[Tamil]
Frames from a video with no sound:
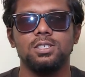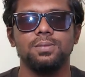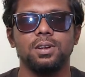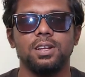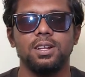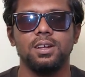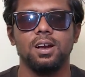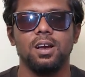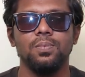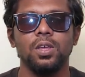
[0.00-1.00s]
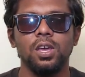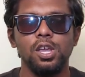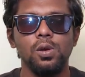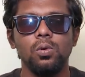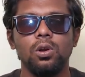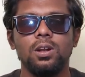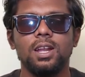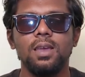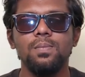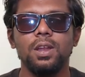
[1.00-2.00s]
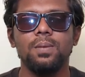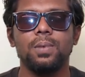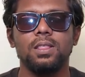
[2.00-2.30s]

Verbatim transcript: ஆட்சி பண்ணிகிட்டு இருக்காங்க இவங்களோட டைம் பீரியட்